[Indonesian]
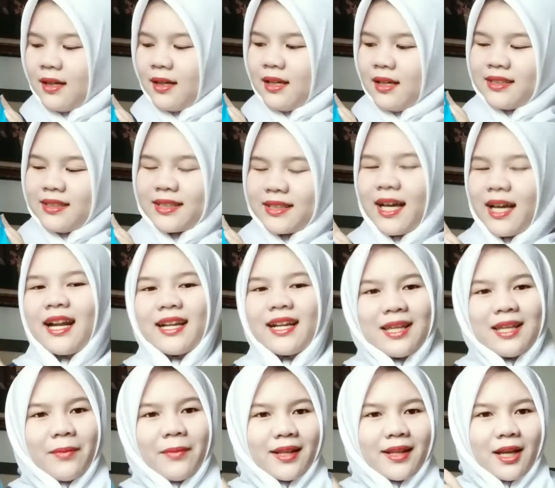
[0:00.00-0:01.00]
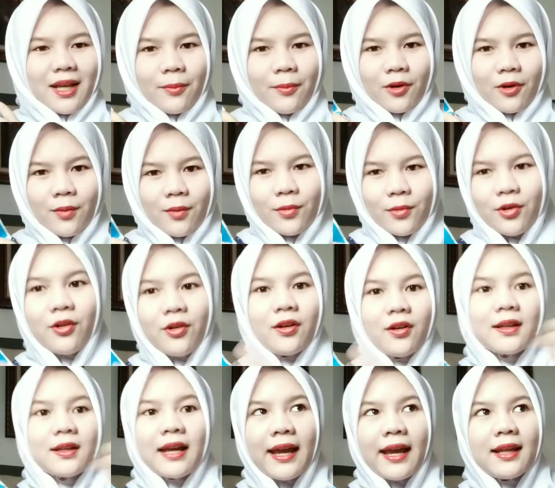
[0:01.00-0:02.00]
sekarang nih banyak promo
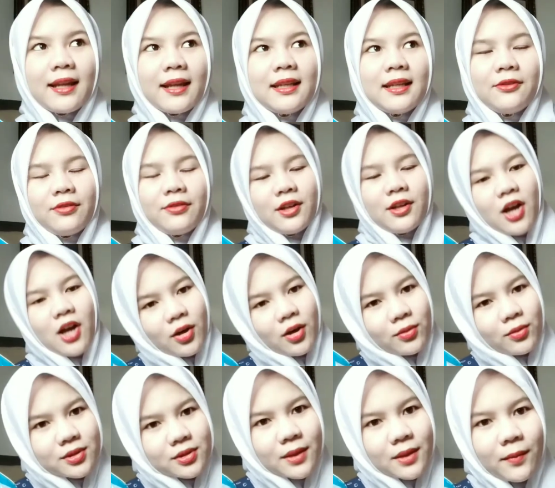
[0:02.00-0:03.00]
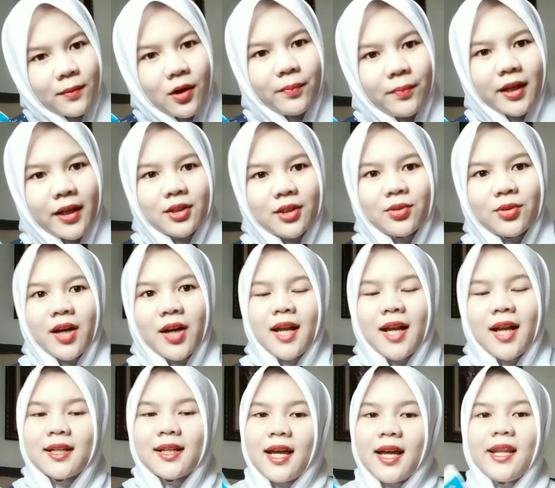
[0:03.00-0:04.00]
kayak di video aku sebelumnya itu kan
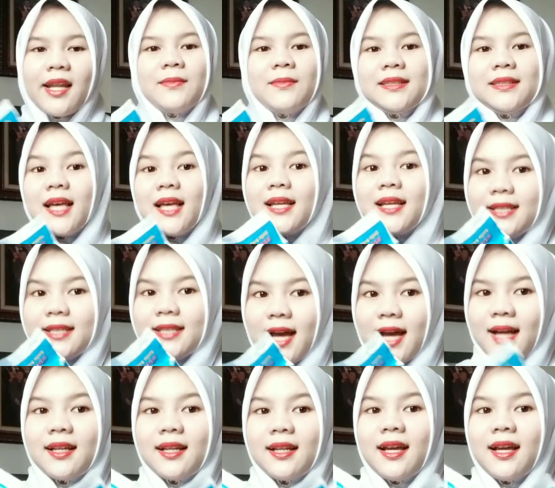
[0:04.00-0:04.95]
kalian bisa lihat